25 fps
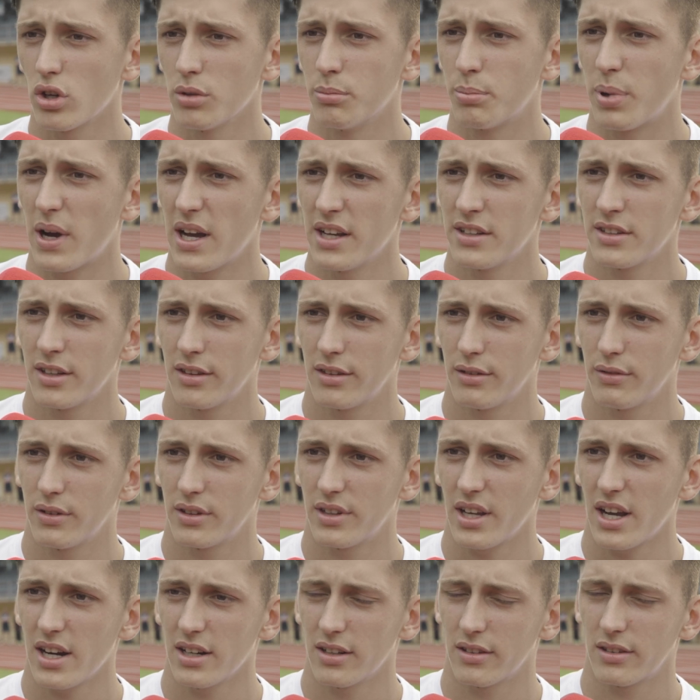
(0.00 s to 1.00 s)
schon ein paar intensive
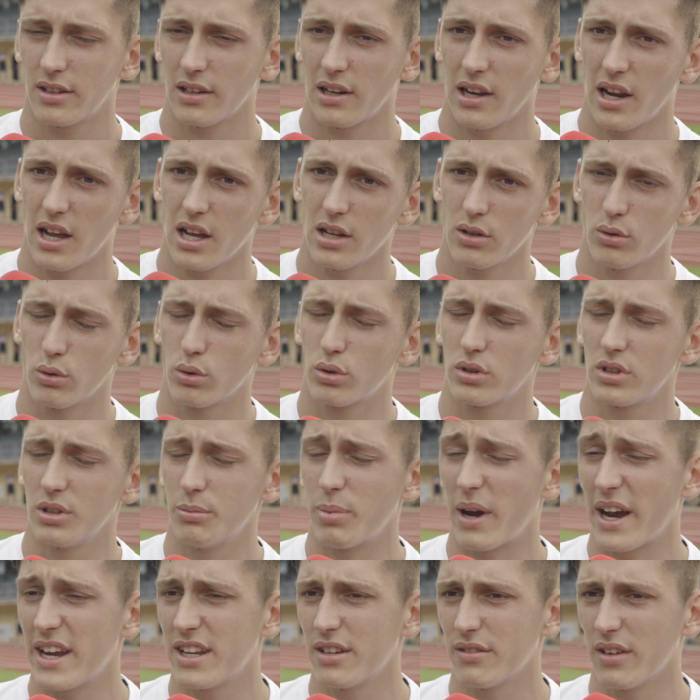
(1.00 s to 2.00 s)
Tage, ist ja klar. Auch die
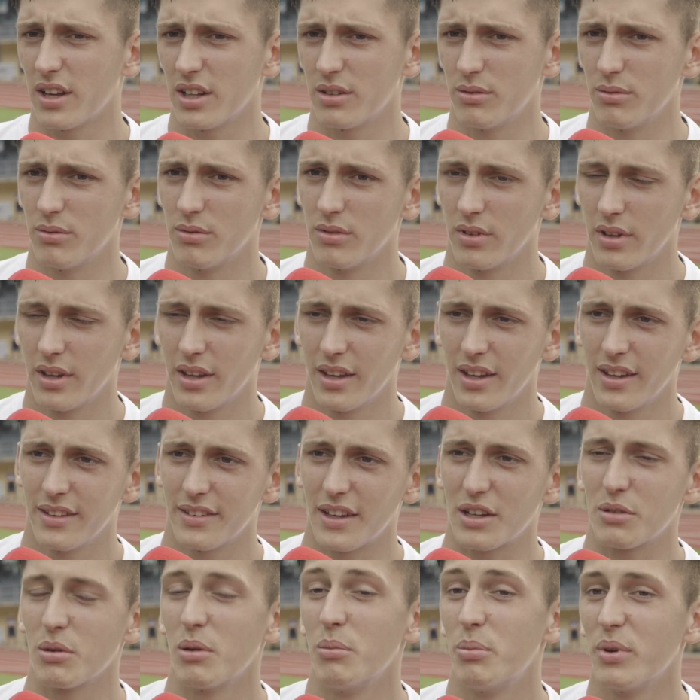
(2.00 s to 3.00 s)
Beine waren,
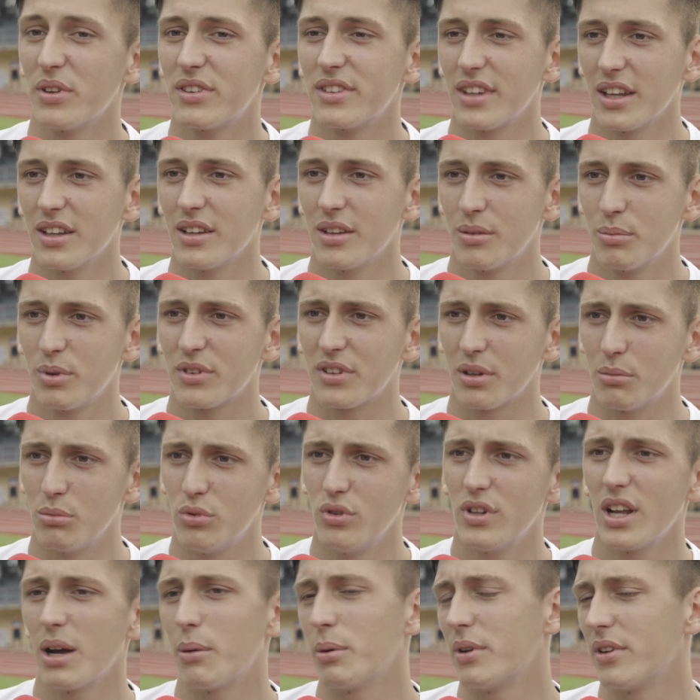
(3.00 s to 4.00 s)
sag ich mal, ein bisschen, bisschen
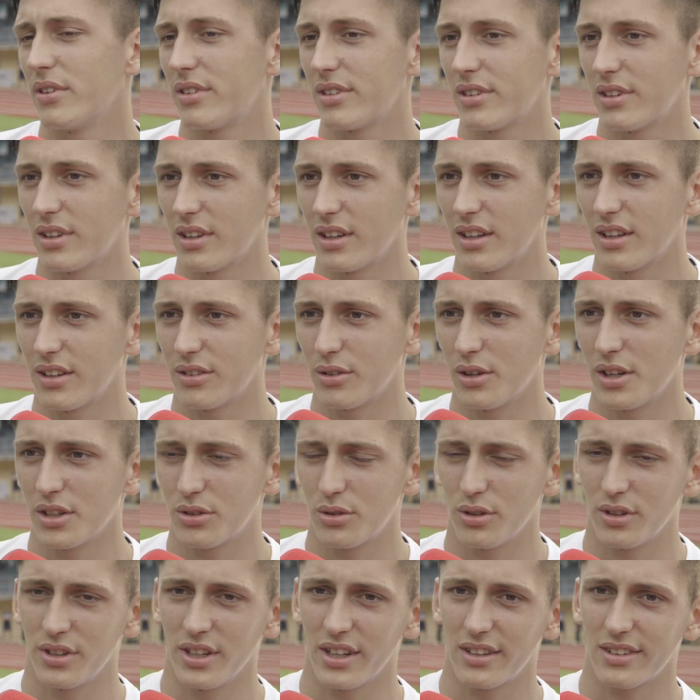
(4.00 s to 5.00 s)
müde, aber das äh, soll
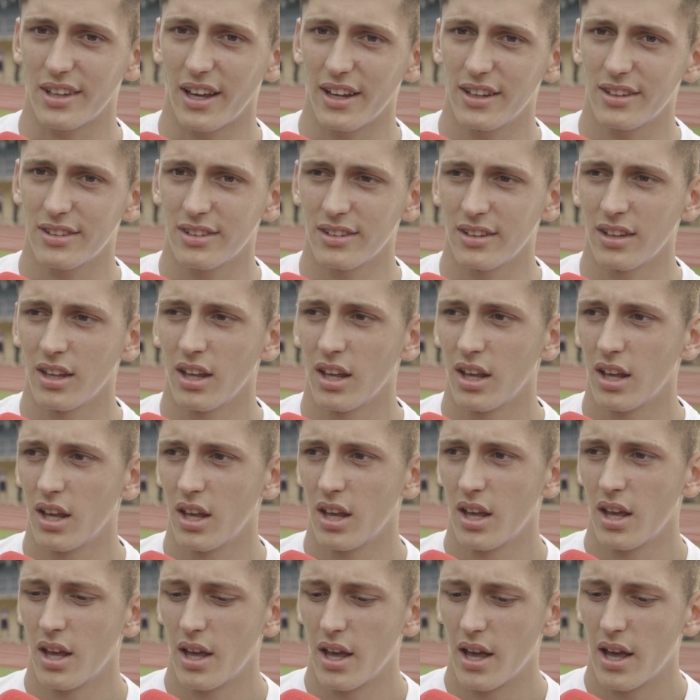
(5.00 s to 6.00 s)
natürlich nichts heißen.
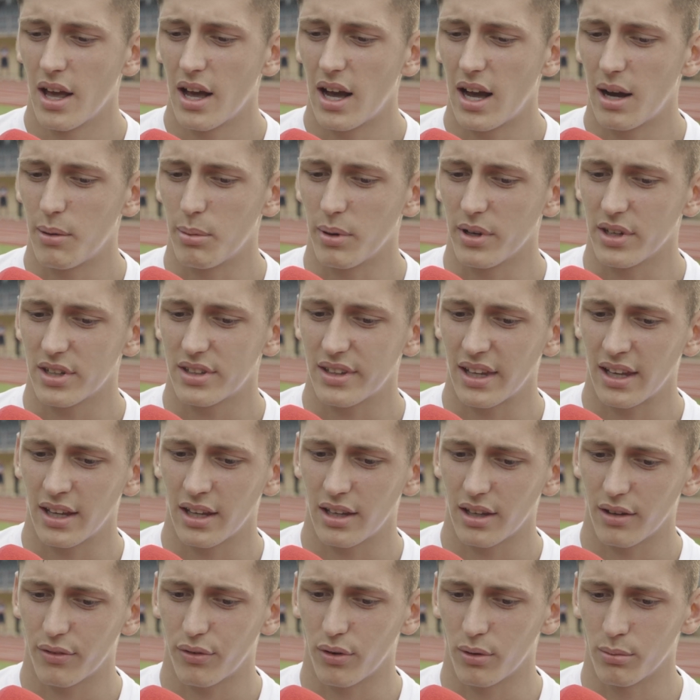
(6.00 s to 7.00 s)
Aber ich
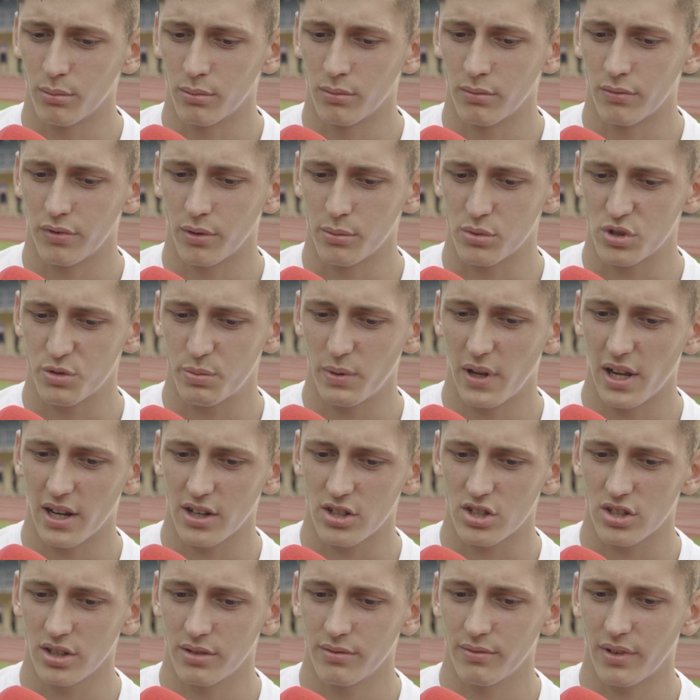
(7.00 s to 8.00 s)
denke, vom, vom
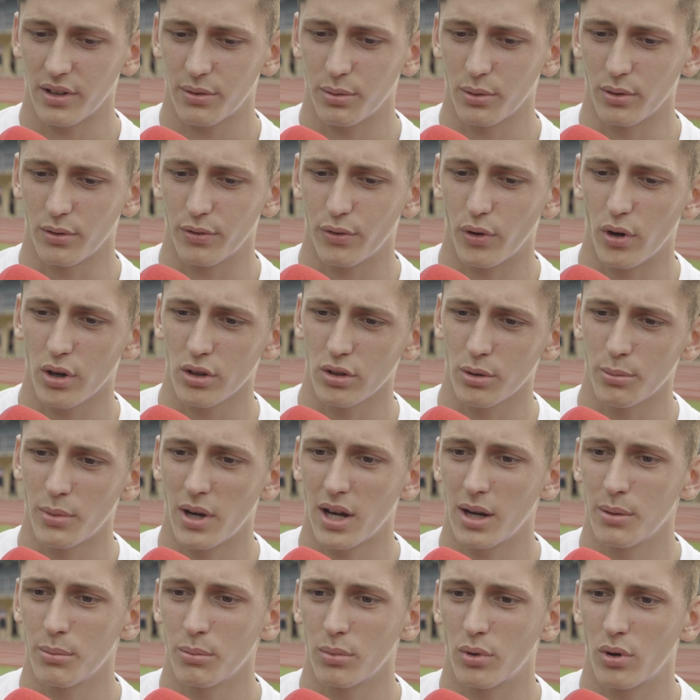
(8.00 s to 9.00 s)
Spielerischen, was wir uns vorgenommen
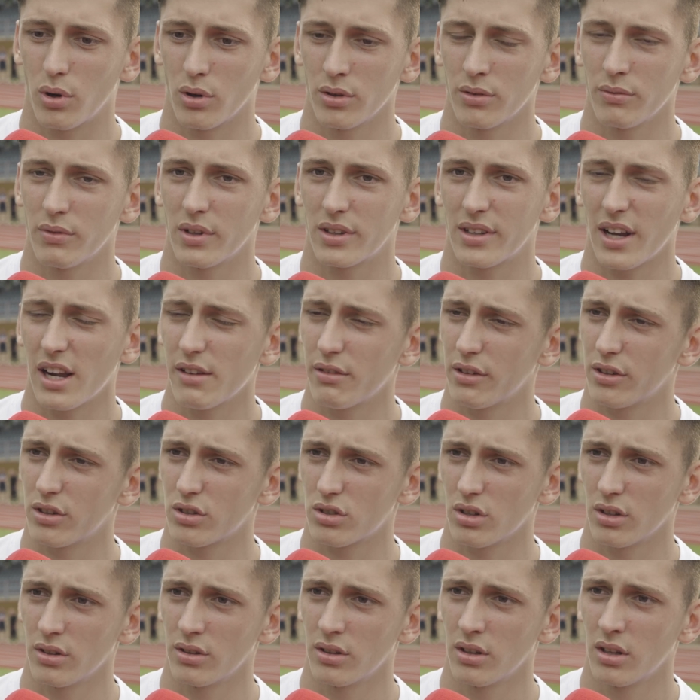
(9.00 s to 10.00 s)
haben, konnten wir teilweise
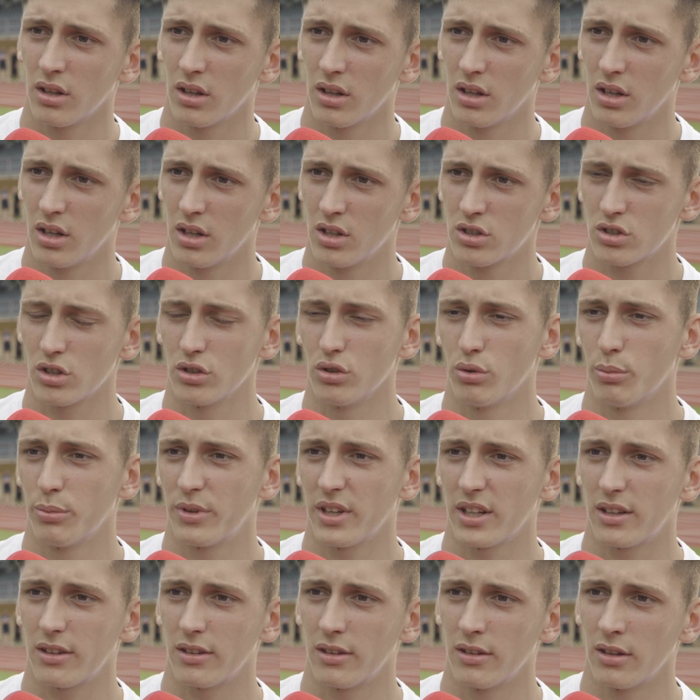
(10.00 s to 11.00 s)
schon, schon
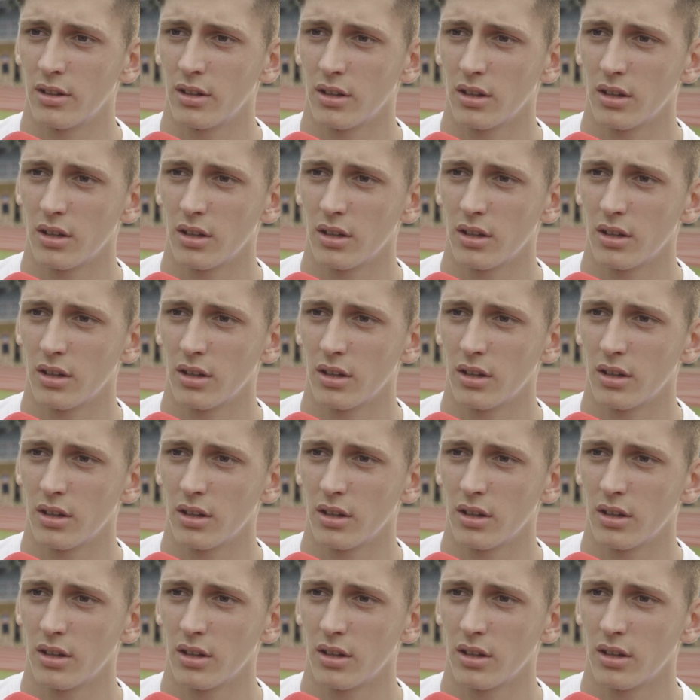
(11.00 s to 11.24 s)
umsetzen.